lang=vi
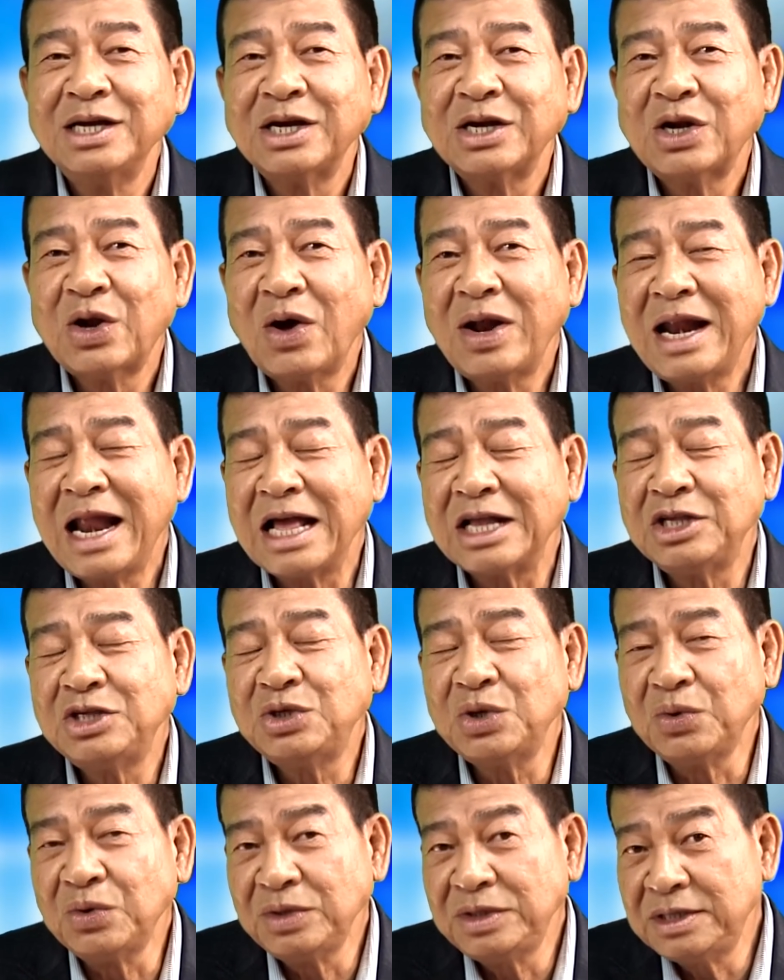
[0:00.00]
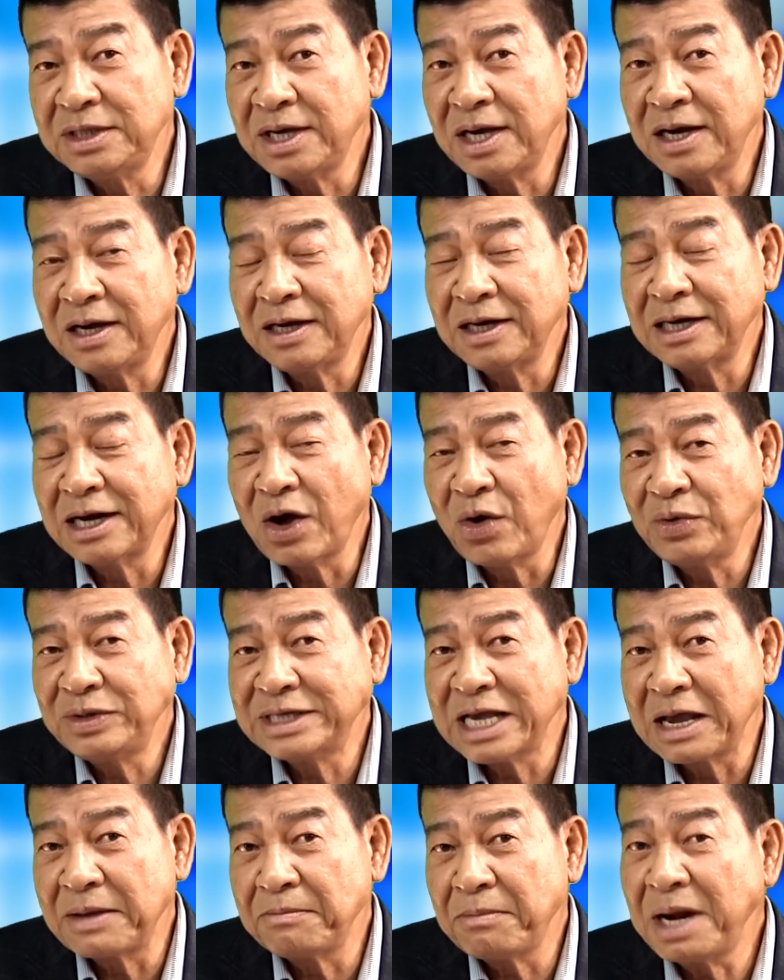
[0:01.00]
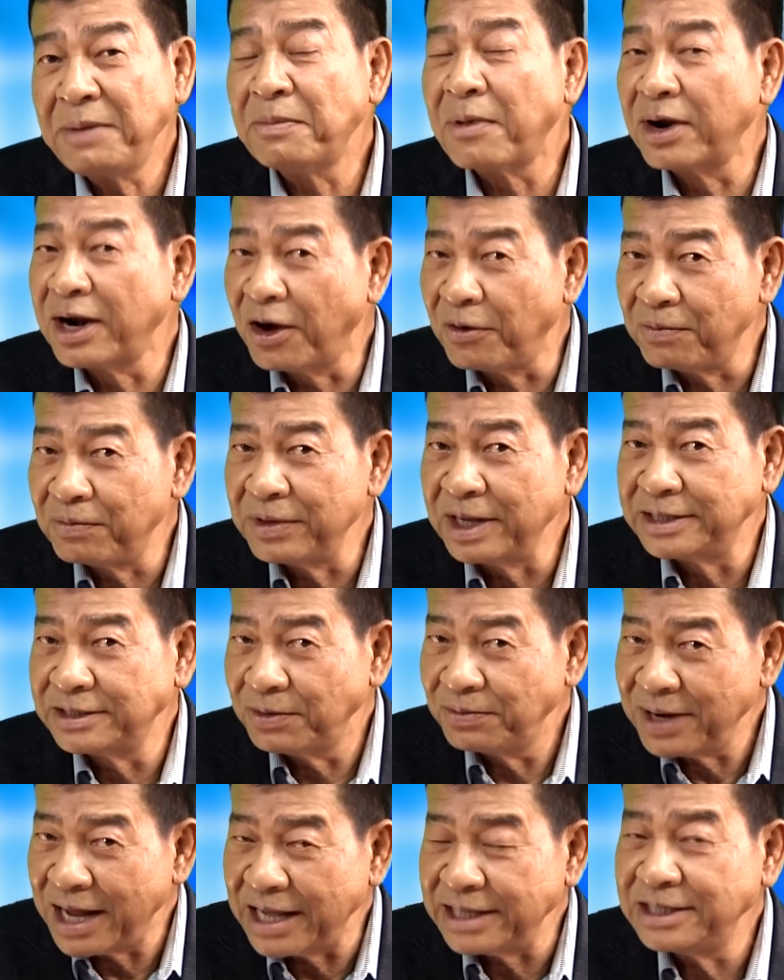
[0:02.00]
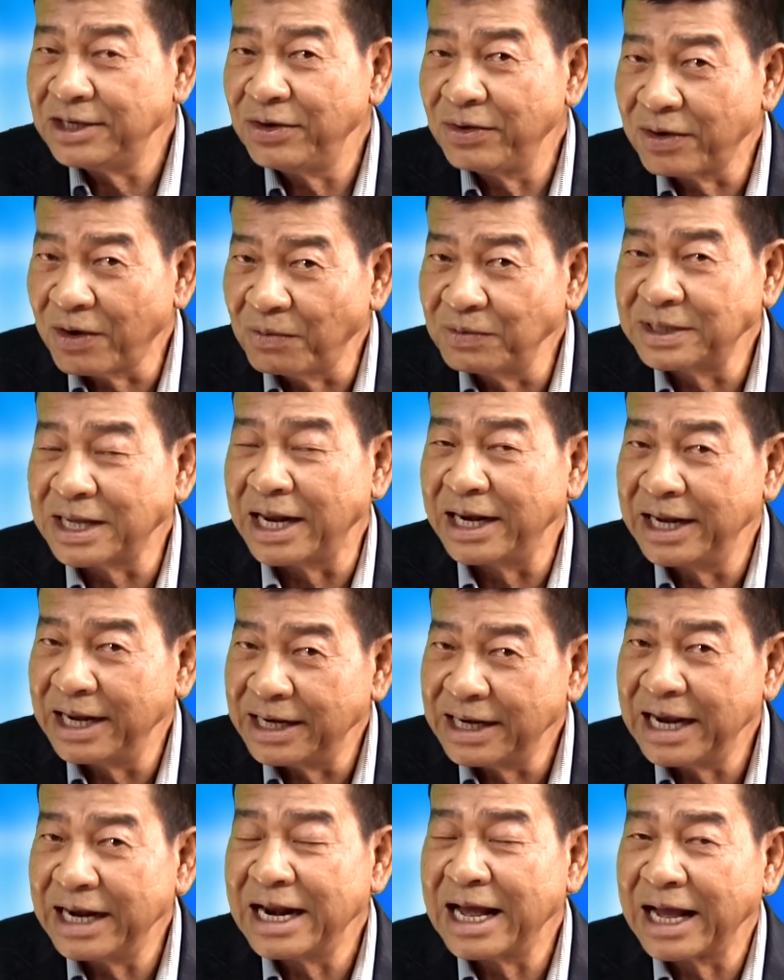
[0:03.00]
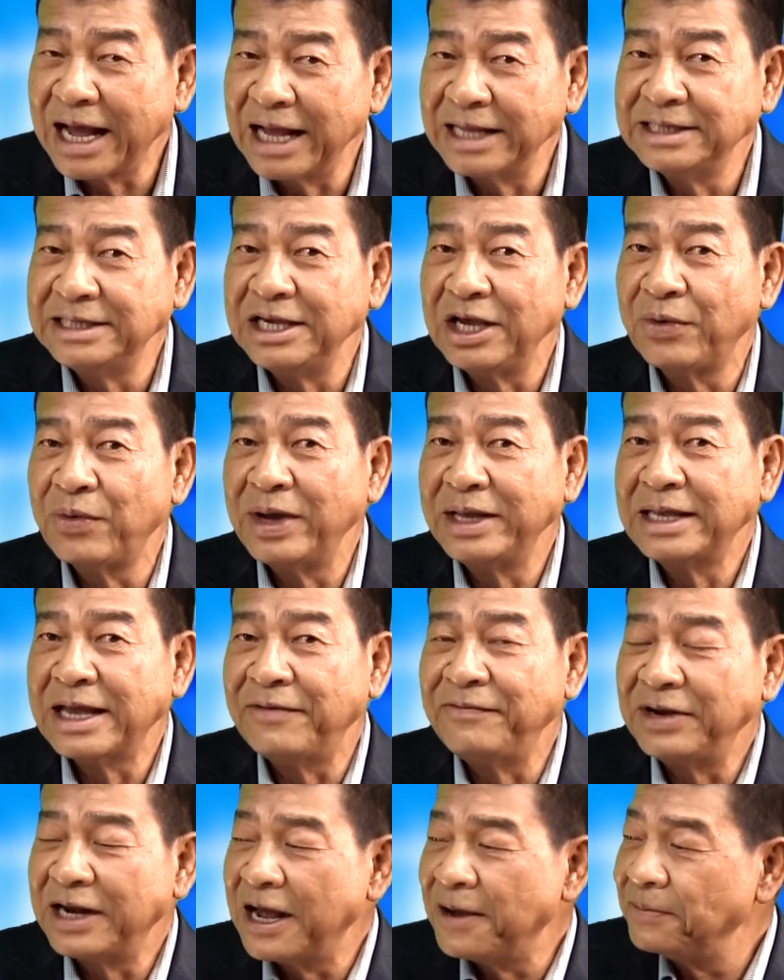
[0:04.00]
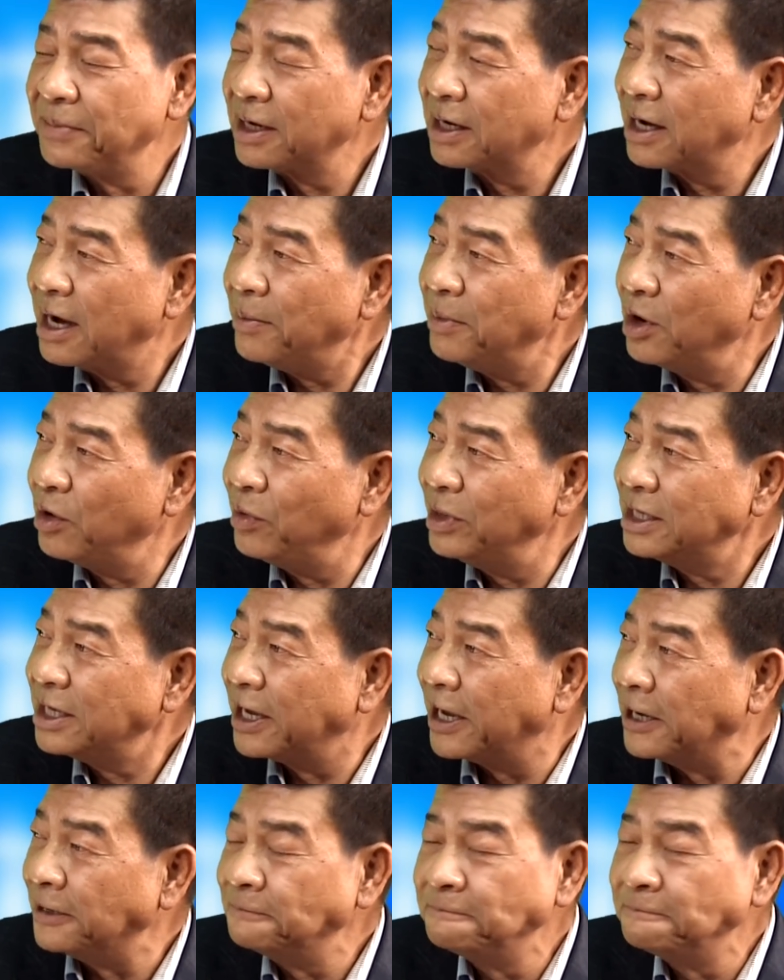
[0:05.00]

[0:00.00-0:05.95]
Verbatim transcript: đó là chủ trương đấu tranh bất bạo động để chống lại chế độ cộng sản hiện nay đang cai trị quê nhà Việt Nam. Cảm ơn ông Nguyễn Giang Kiệt.